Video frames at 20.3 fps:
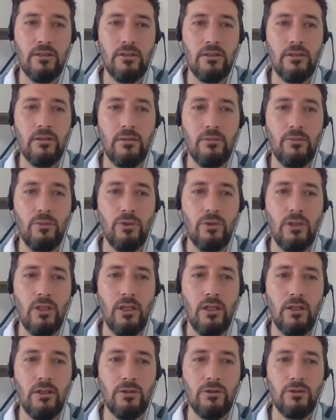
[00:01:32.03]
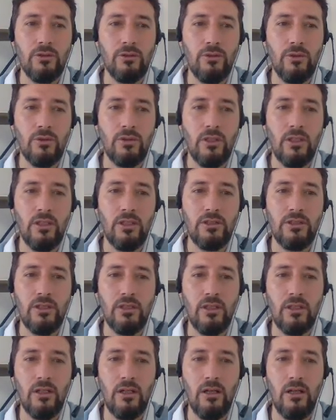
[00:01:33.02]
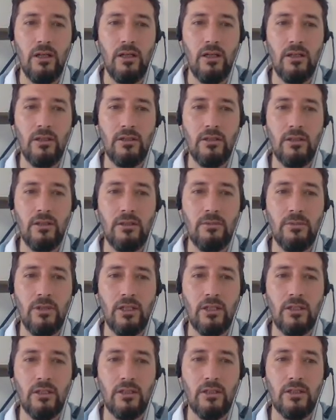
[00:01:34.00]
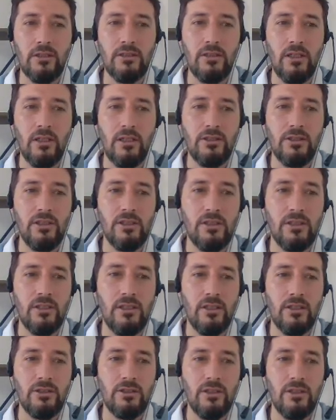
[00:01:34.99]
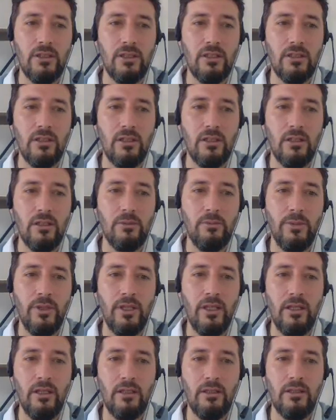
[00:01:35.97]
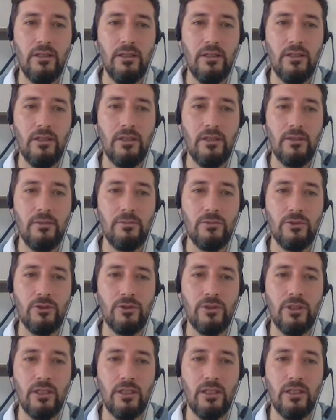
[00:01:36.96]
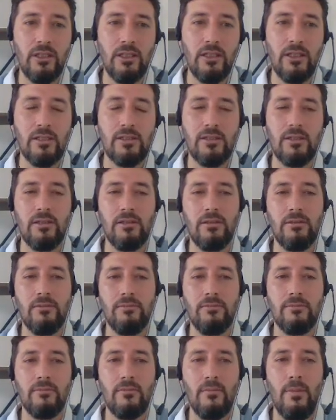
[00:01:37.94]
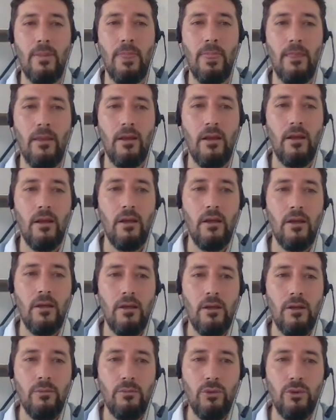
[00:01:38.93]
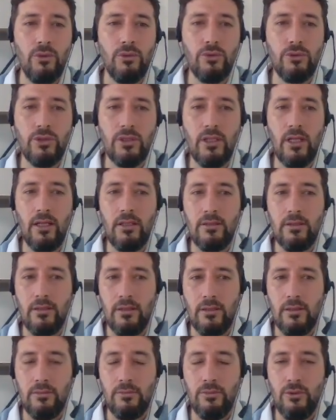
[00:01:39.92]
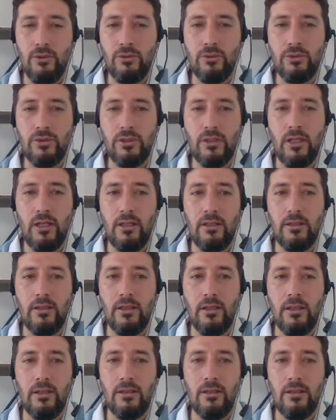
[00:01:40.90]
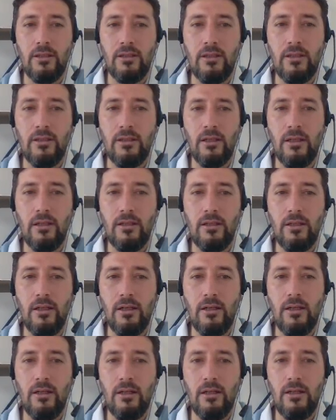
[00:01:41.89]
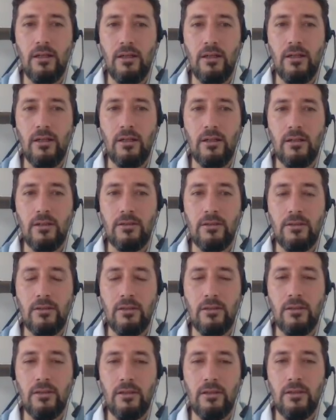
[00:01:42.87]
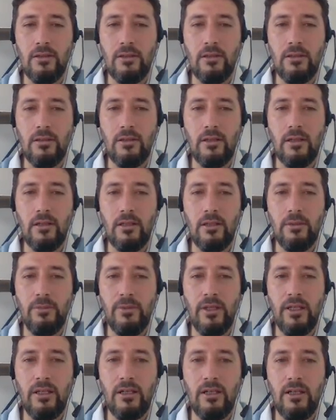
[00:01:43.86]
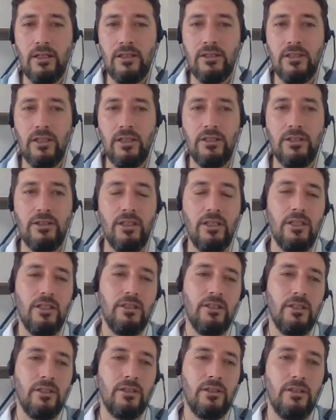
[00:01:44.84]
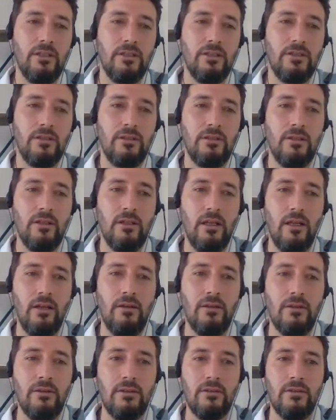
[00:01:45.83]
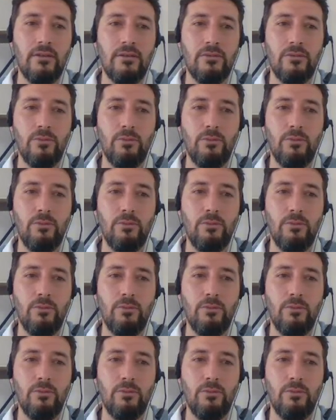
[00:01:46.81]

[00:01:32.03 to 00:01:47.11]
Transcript: Burada şu noktalı açılara A diyelim arkadaşlar. Çizgili açılara da B diyelim. Şu şekilde yazalım. Büyük üçgende, büyük üçgende 2 tane A artı 2 tane B kaç derece eşittir? Evet,